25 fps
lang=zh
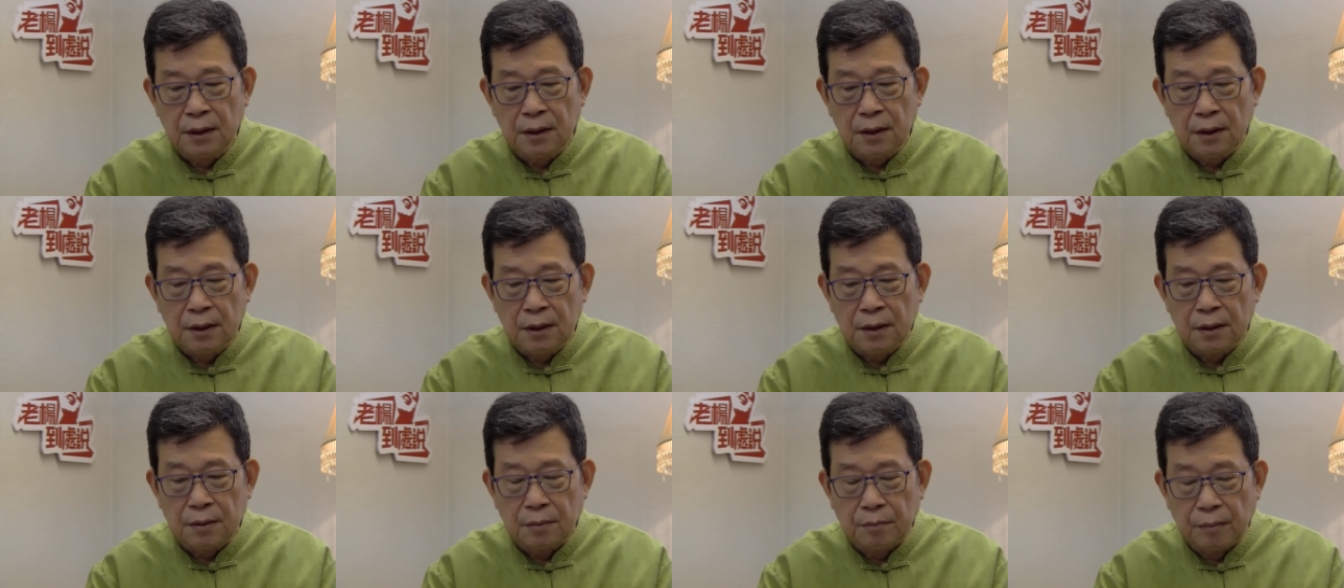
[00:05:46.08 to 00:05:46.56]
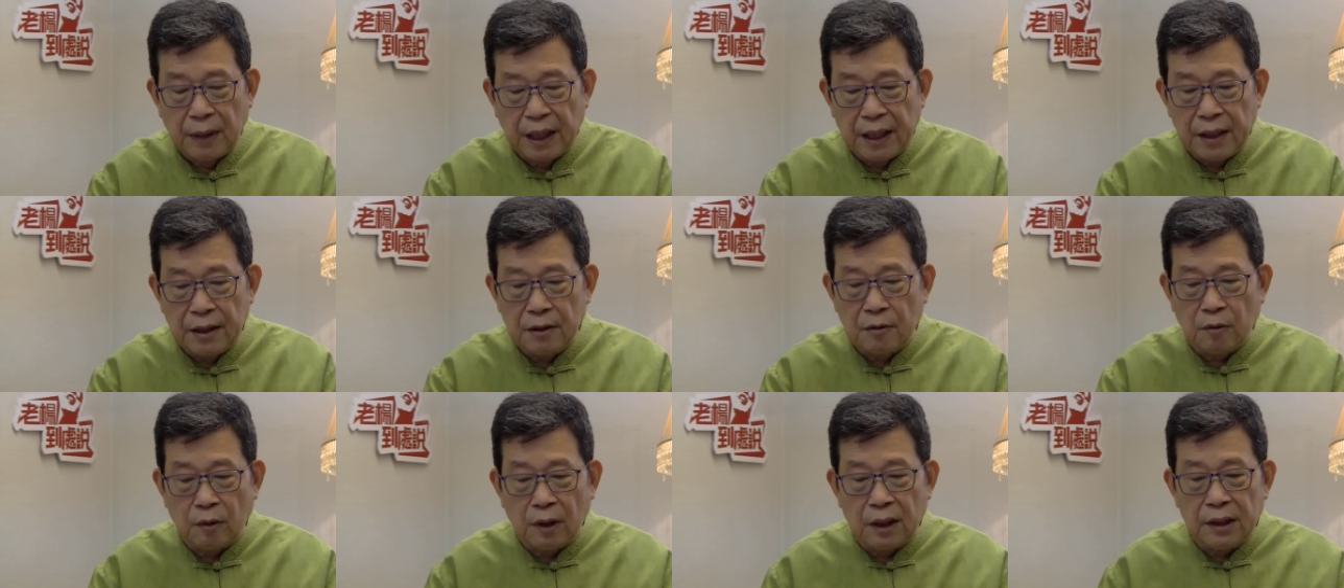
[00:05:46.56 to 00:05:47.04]
美
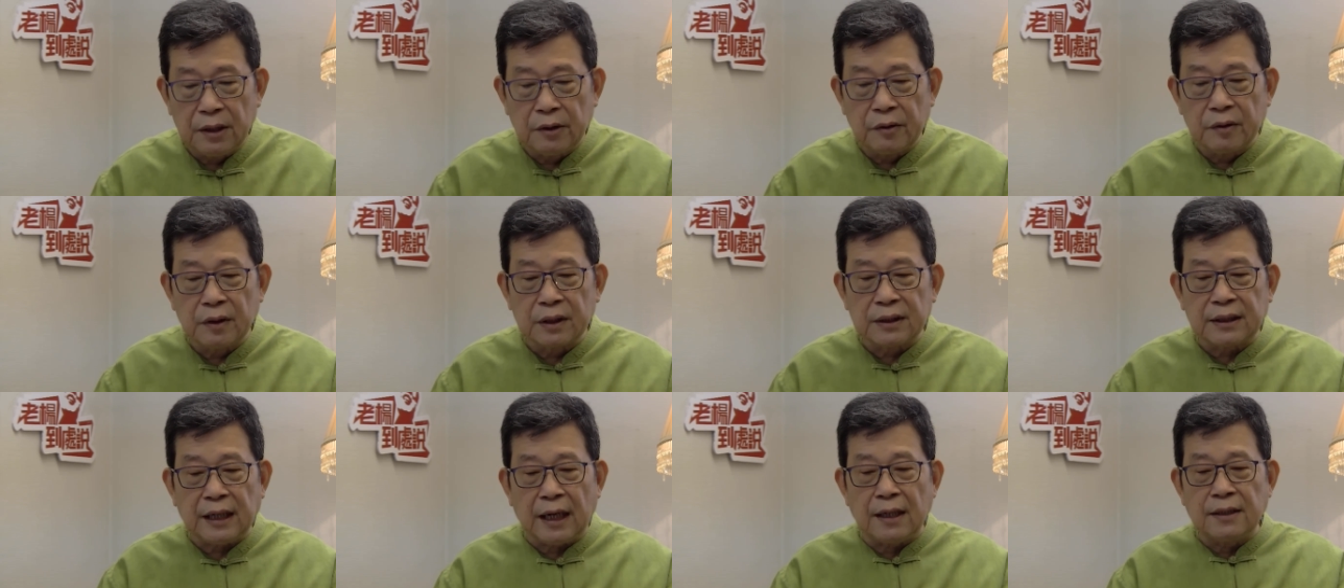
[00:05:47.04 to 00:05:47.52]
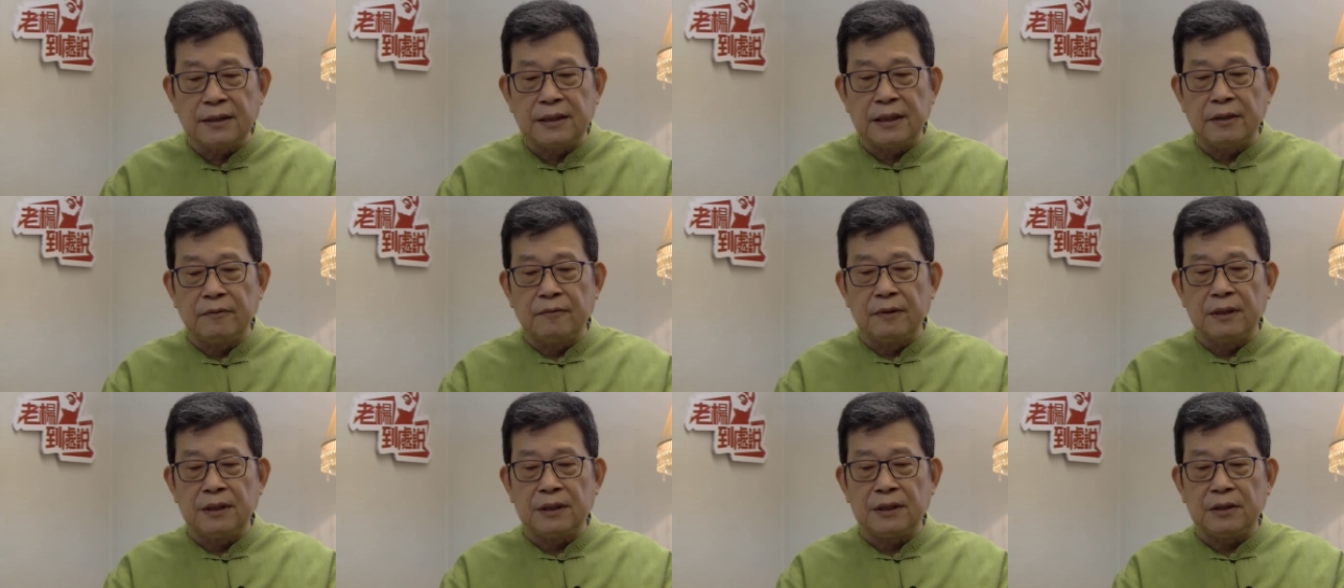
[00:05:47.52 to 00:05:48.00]
国有一个当前
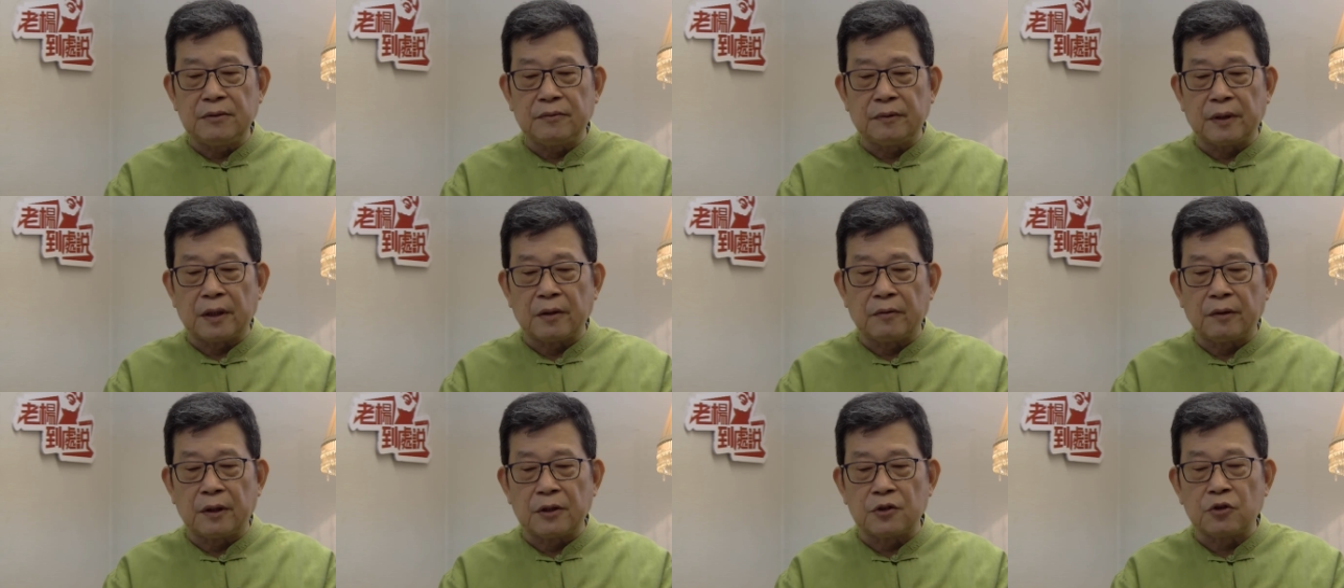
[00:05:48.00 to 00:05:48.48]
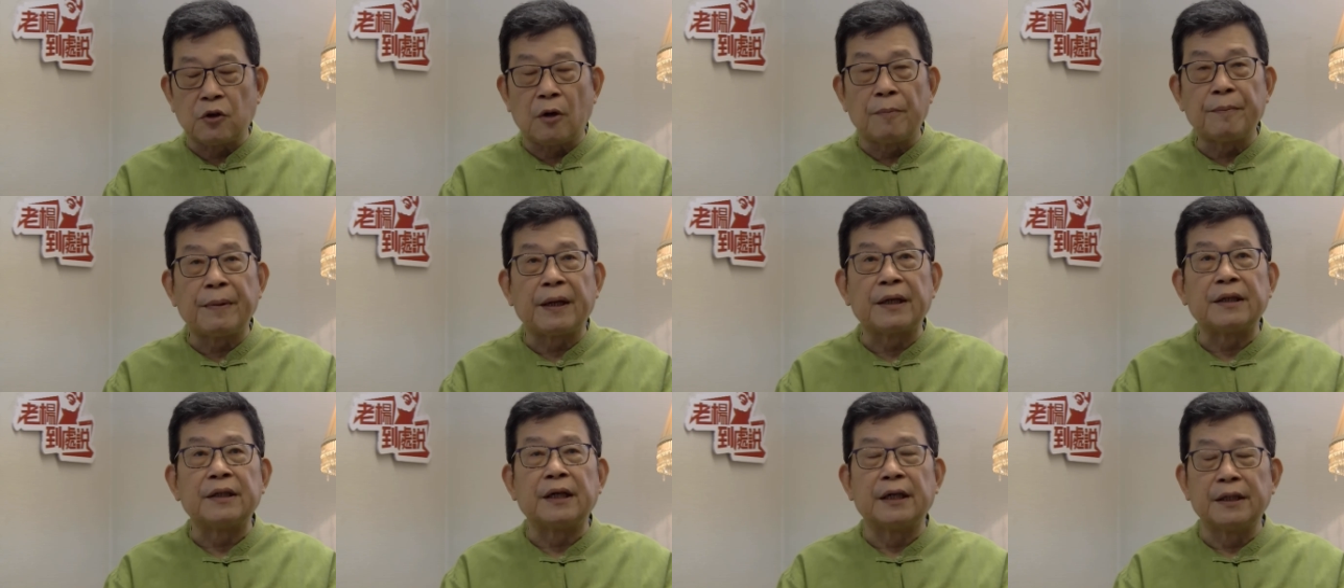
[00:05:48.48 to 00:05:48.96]
危机委员会的创办
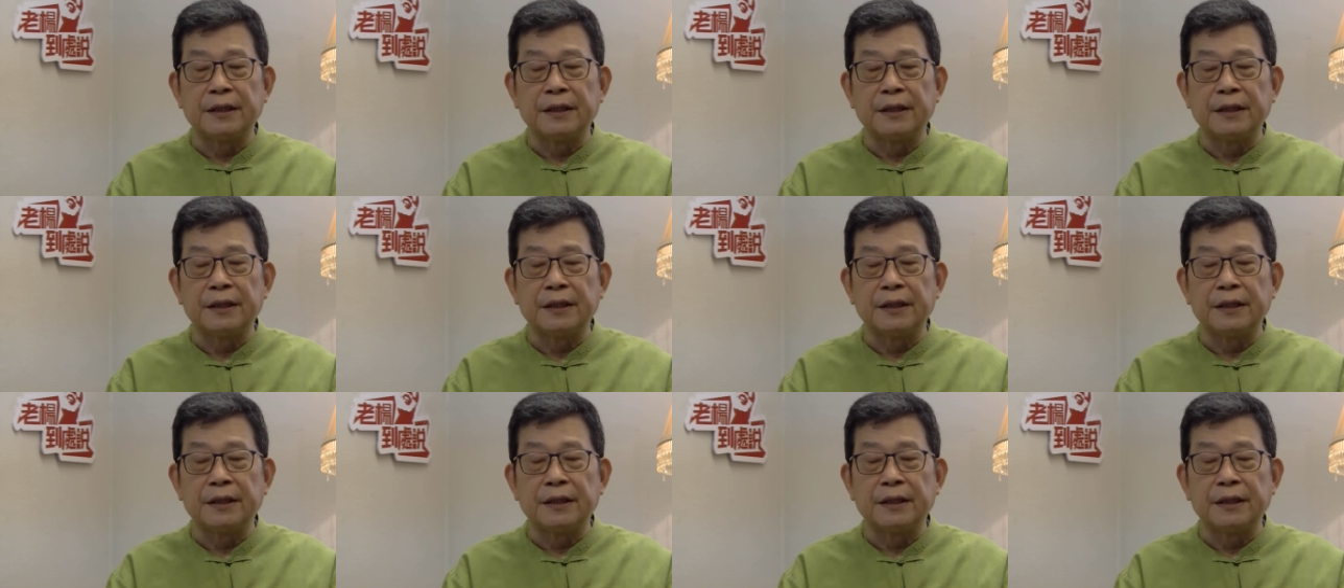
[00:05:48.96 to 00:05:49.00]
人，